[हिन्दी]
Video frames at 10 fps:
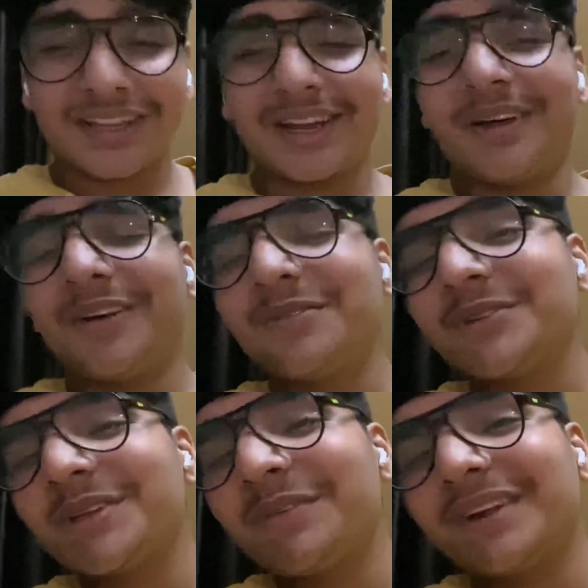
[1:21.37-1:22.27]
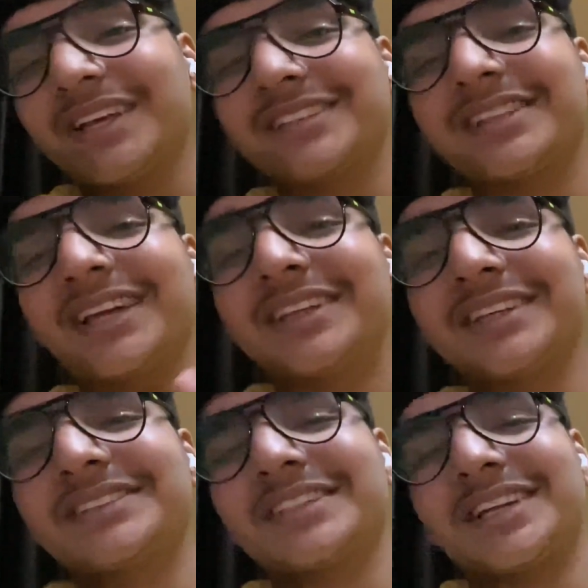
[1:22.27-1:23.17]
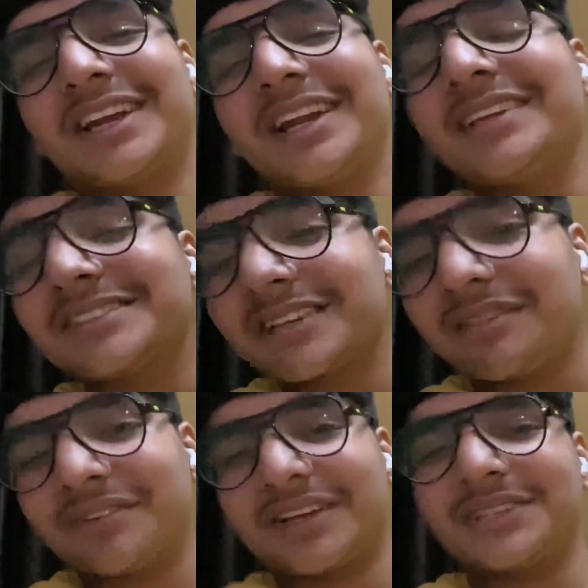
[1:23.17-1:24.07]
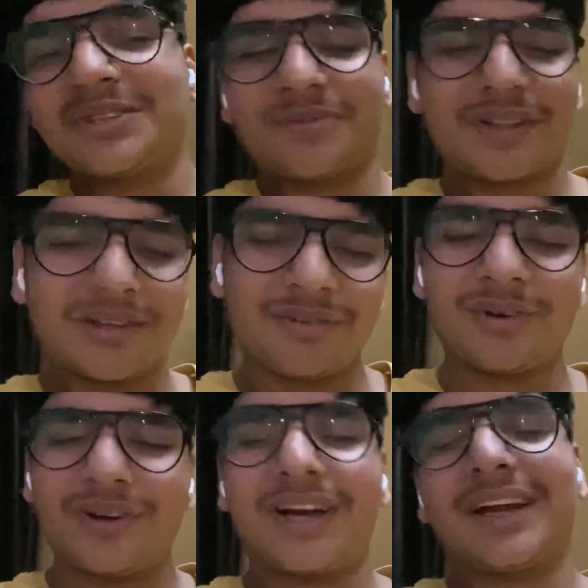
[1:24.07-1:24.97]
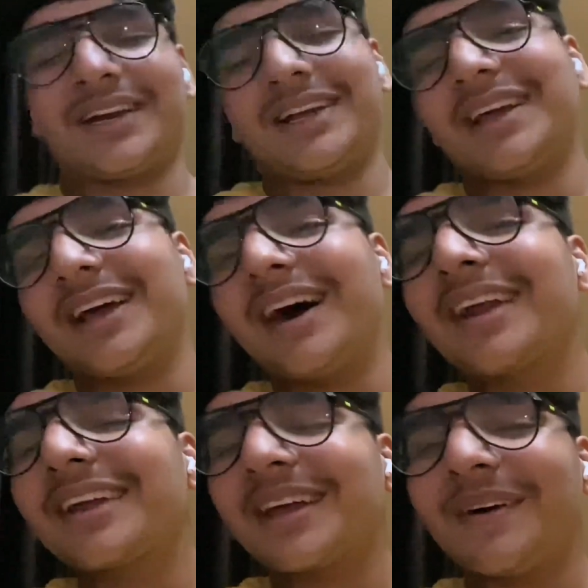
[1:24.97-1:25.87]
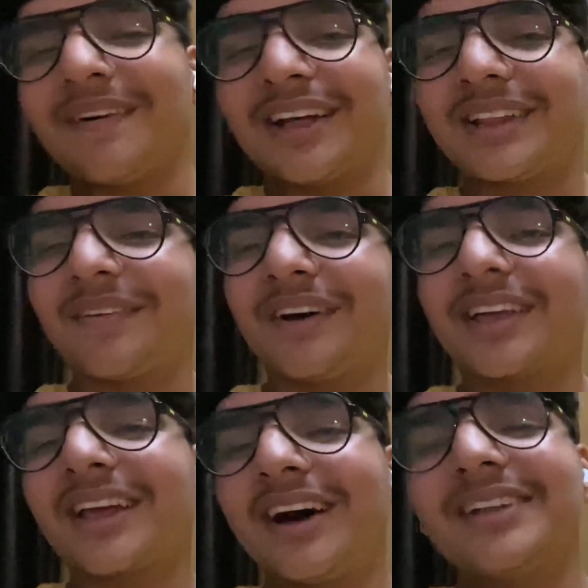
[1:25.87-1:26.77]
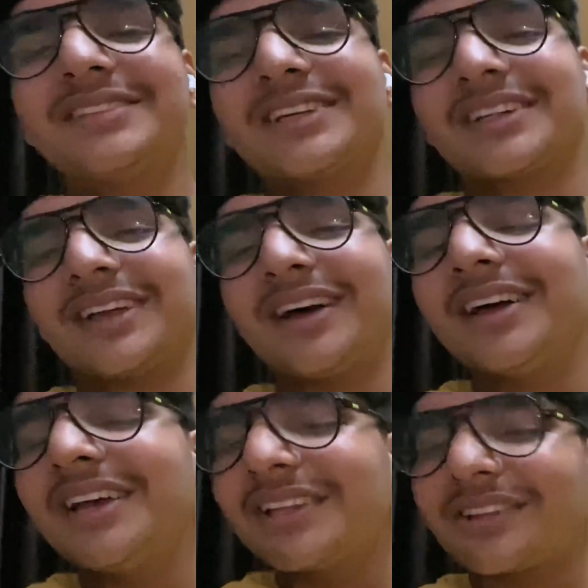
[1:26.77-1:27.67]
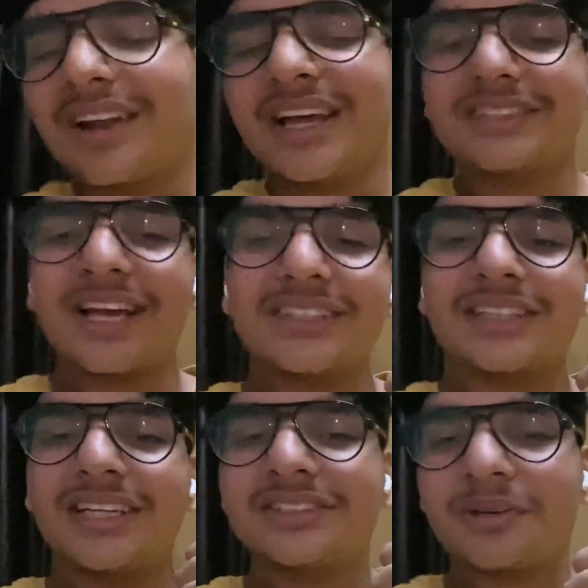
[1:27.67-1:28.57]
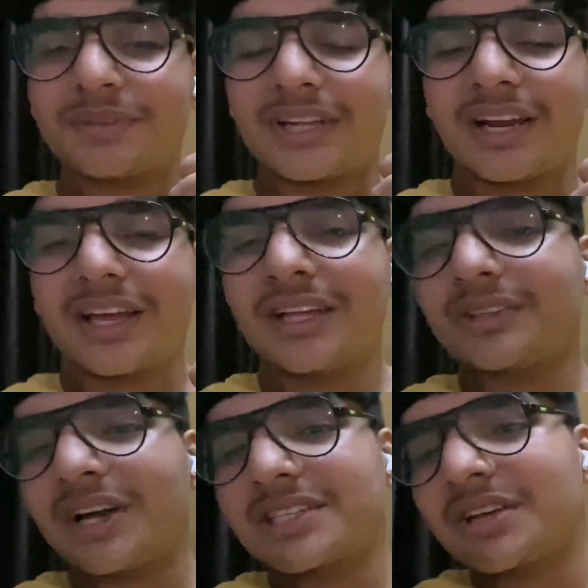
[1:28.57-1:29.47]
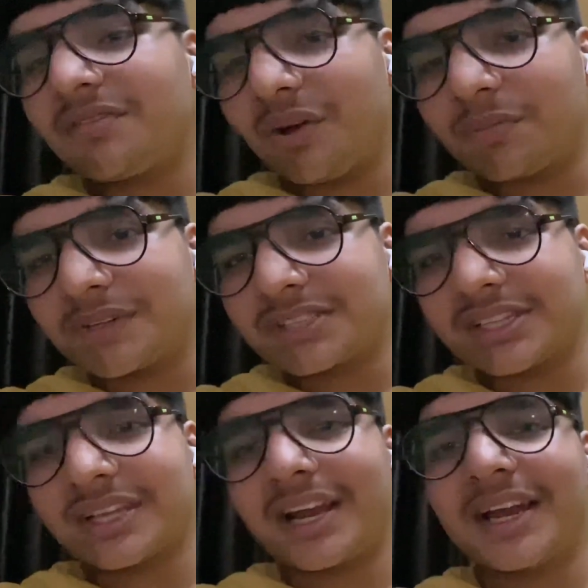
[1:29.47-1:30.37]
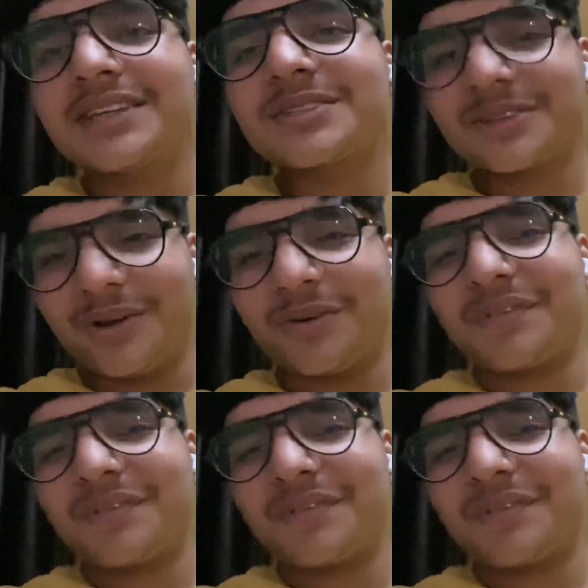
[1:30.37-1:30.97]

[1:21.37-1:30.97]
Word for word: देख भाई मुझे बड़ी हंसी आई थी रिंग सफरिंग जो मतलब वो लोग कर रहे हैं यार क्या बात है भाई क्या आंसर था तो नाइस आज का आंसर पता लग गया तो आज के ब्लॉग पर चलते लेट्स गो